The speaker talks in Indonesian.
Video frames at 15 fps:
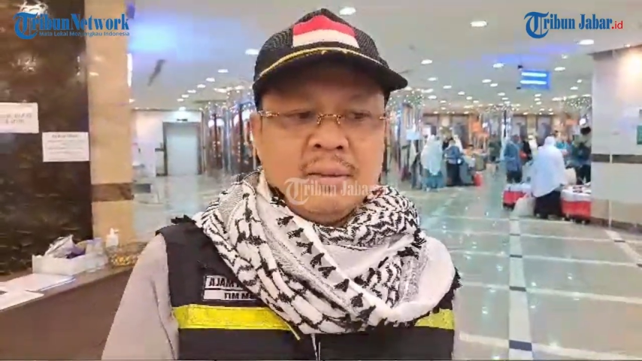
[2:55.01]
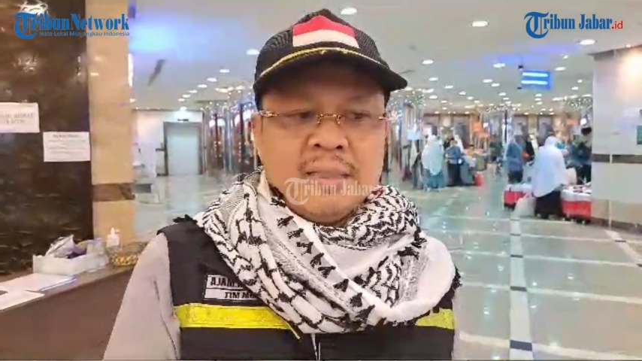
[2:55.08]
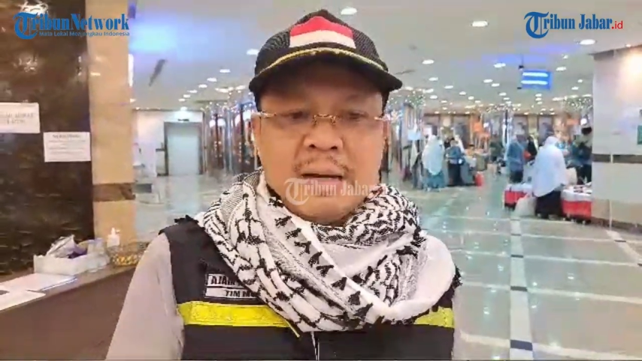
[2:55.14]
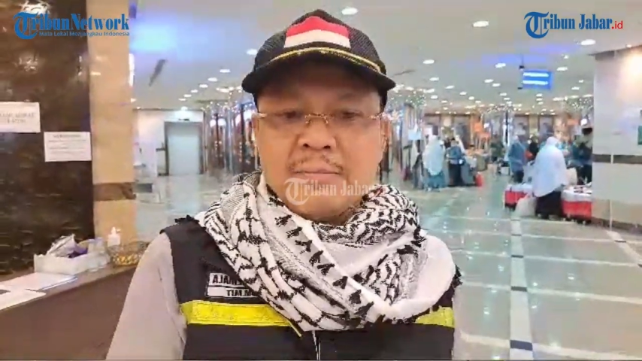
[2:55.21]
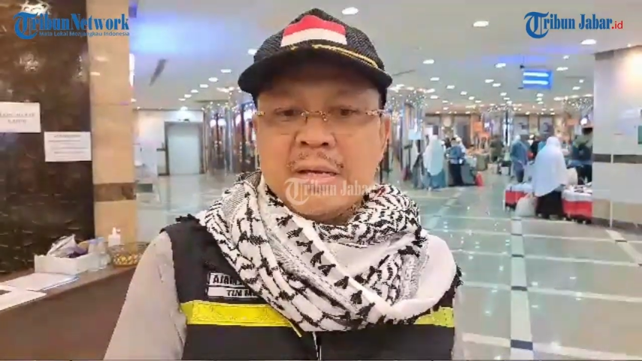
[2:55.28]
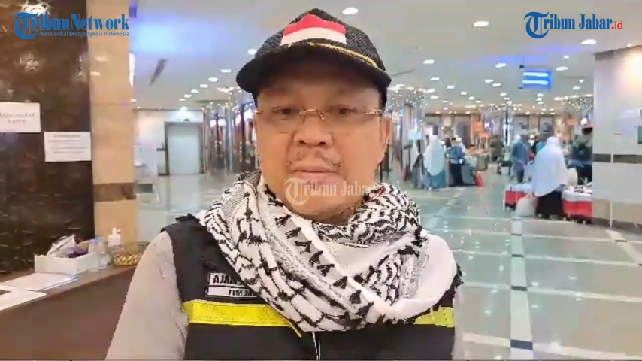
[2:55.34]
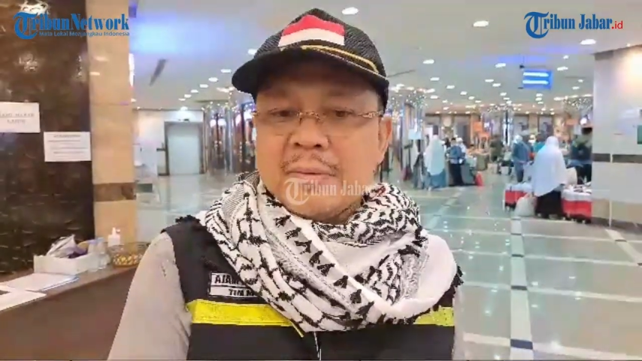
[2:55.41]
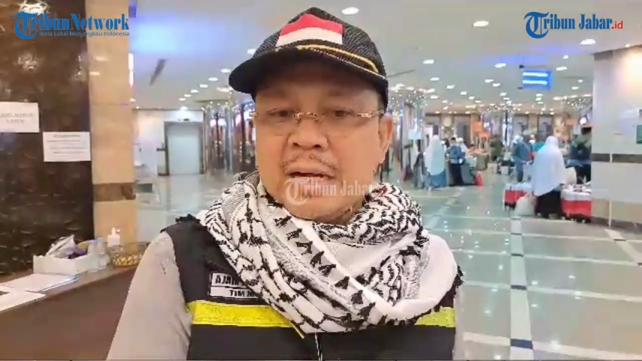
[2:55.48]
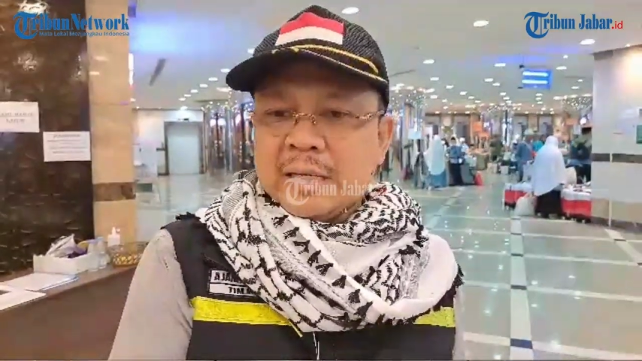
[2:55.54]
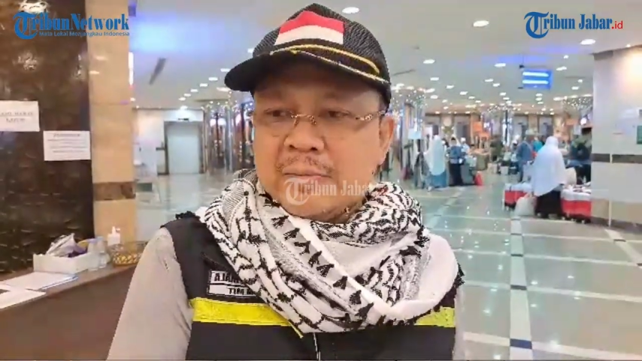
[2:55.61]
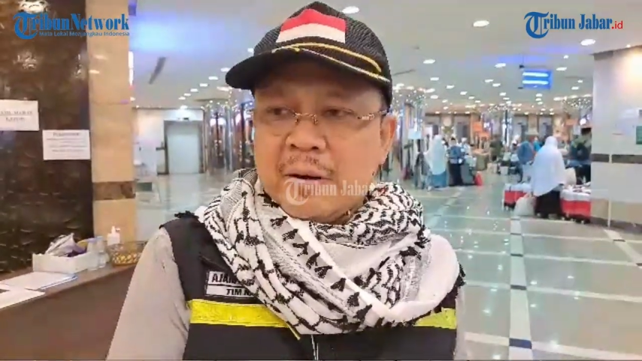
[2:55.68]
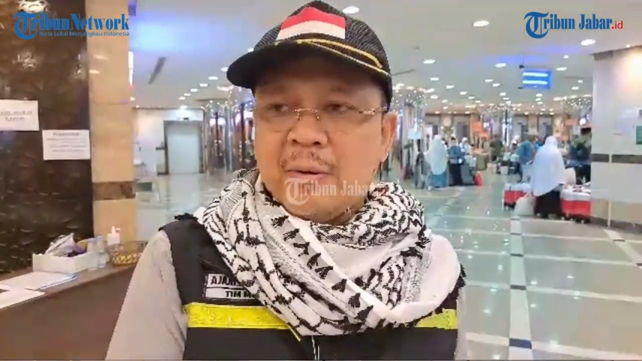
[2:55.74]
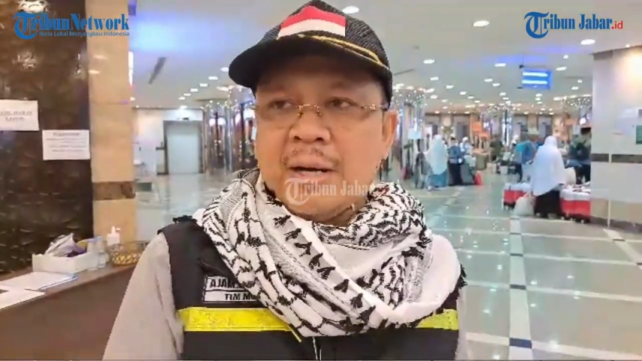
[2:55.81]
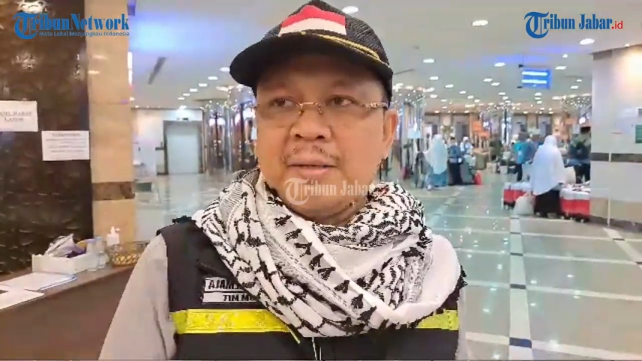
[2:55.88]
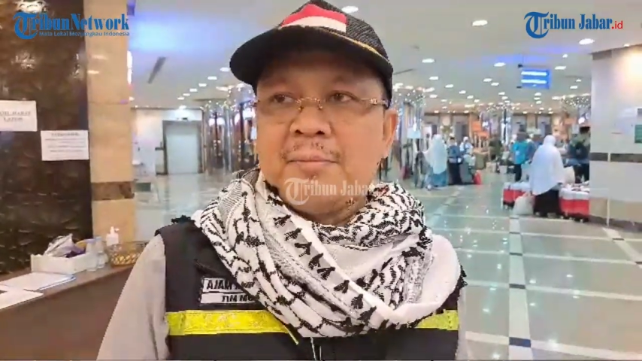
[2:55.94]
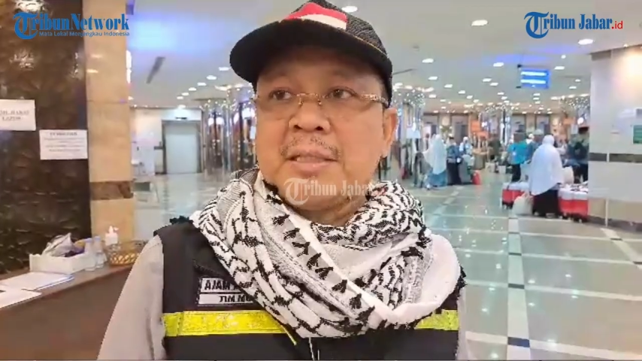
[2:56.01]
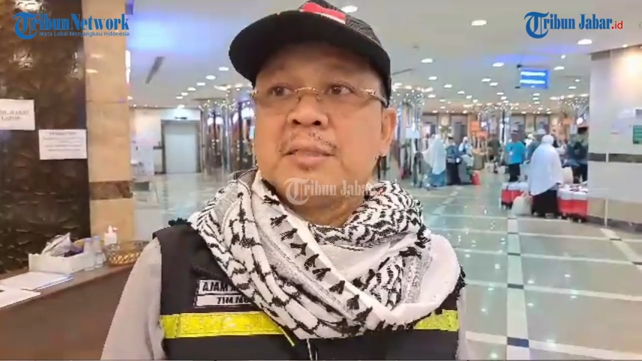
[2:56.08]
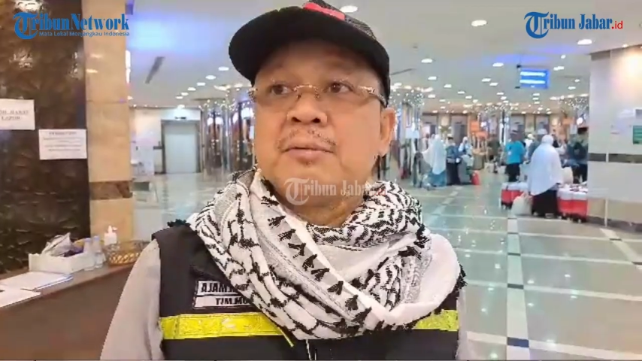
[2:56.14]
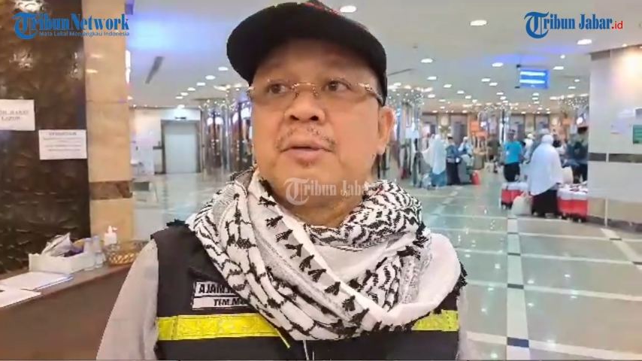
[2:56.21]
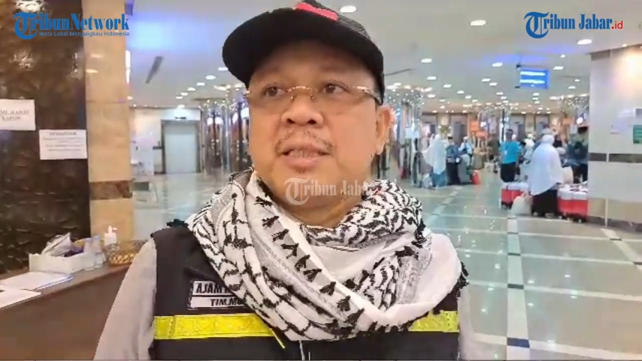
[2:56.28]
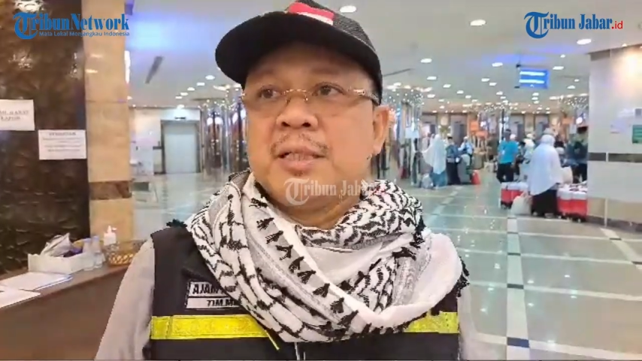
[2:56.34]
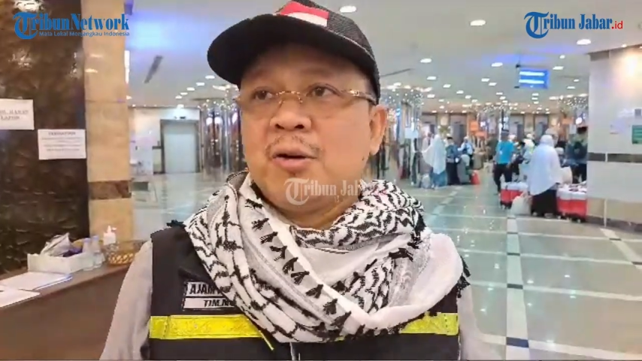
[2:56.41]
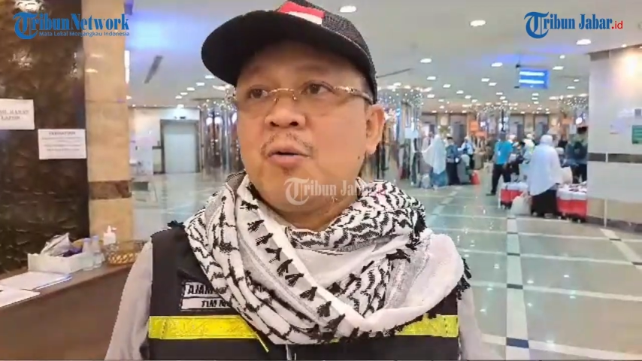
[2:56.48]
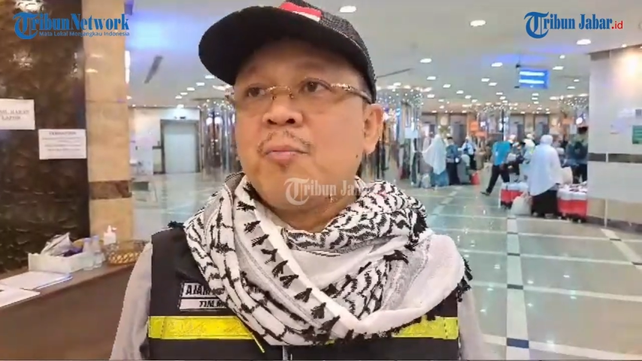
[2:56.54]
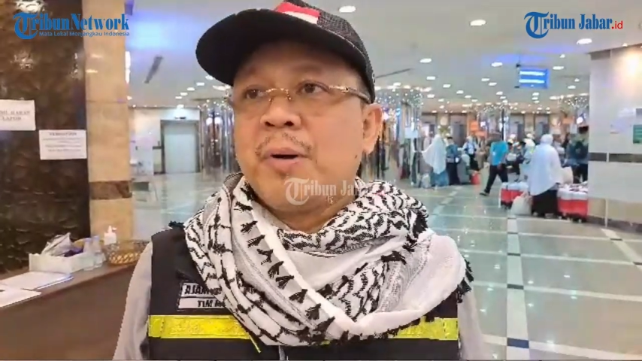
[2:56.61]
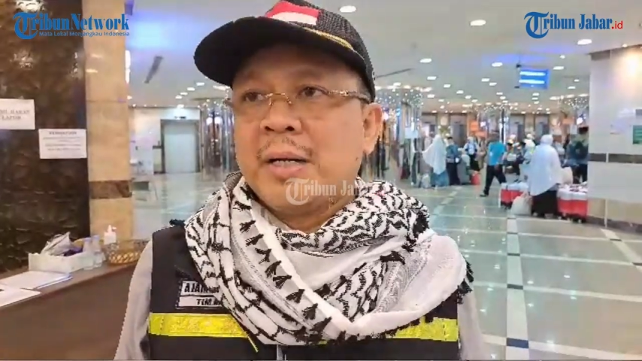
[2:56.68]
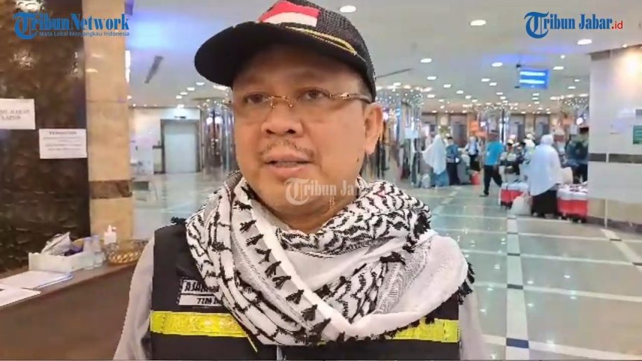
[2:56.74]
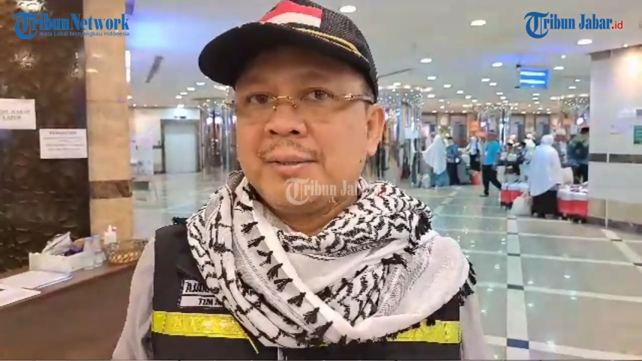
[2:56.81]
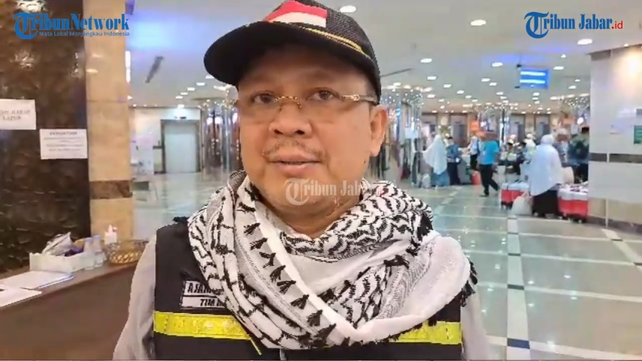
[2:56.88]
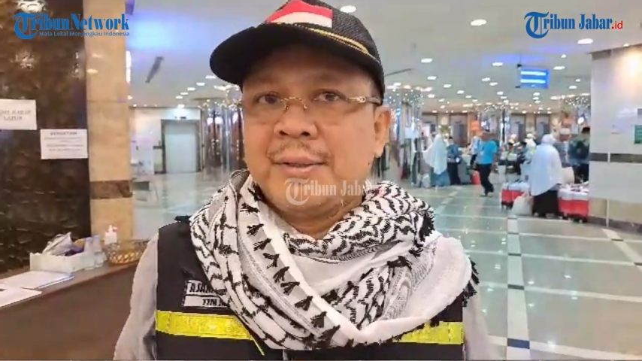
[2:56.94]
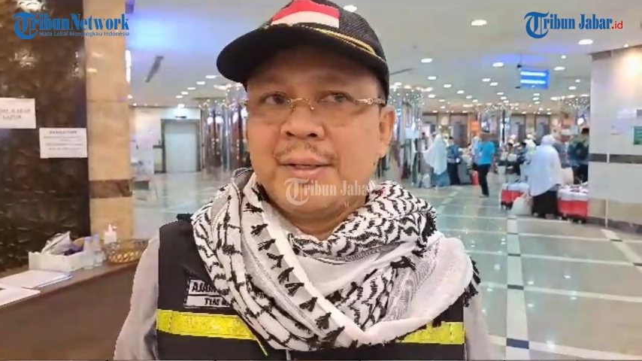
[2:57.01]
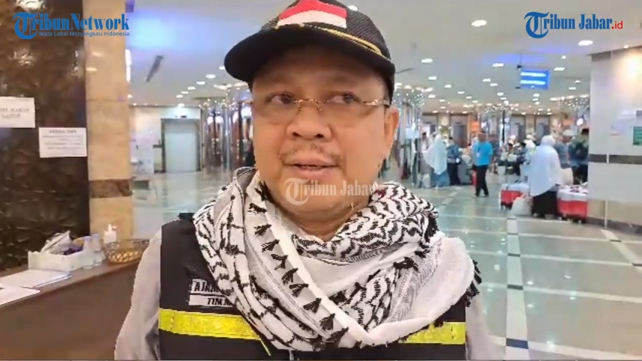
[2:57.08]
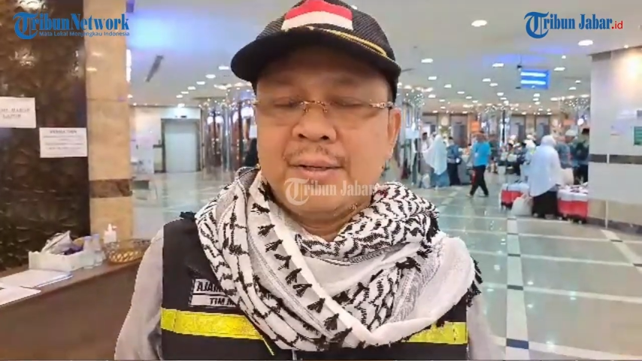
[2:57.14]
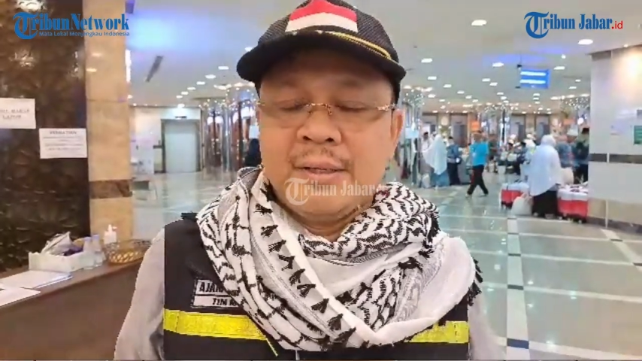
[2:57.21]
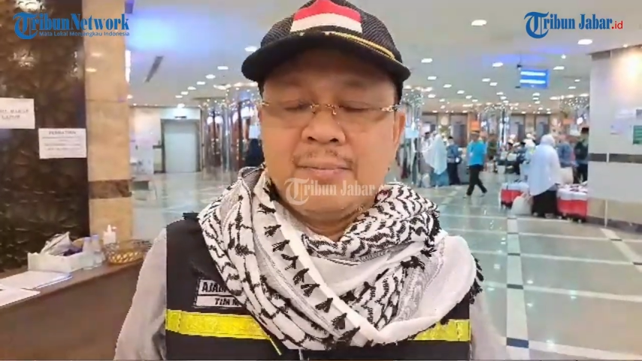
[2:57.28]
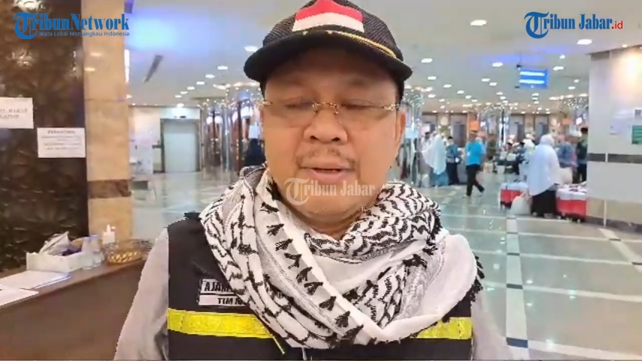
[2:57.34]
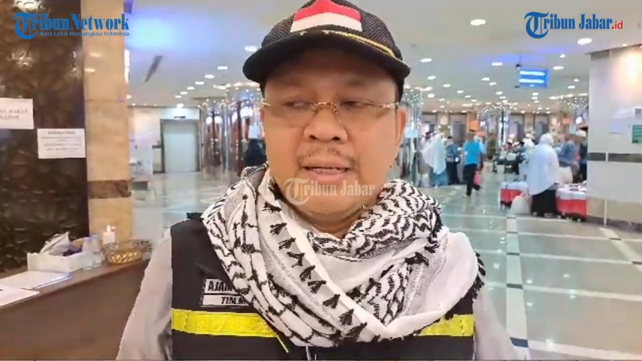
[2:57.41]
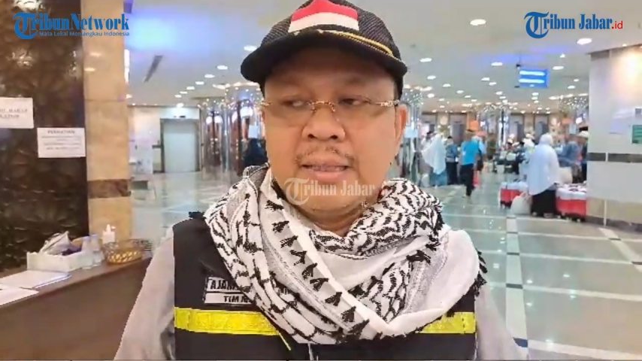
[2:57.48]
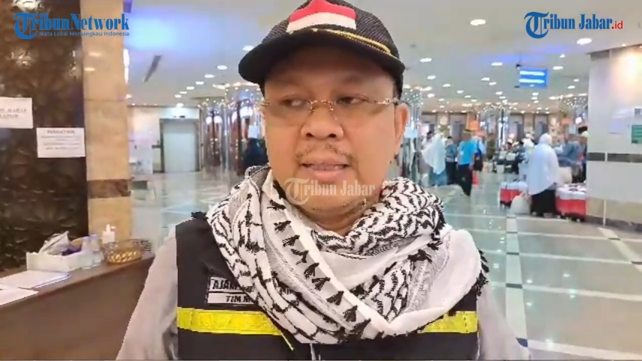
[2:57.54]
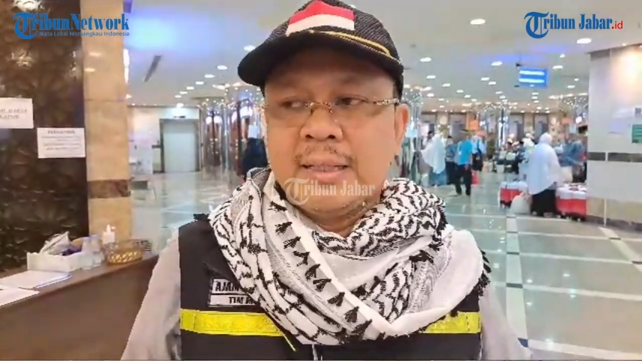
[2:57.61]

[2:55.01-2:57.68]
jam-jam yang dibawa di masing-masing koper eh,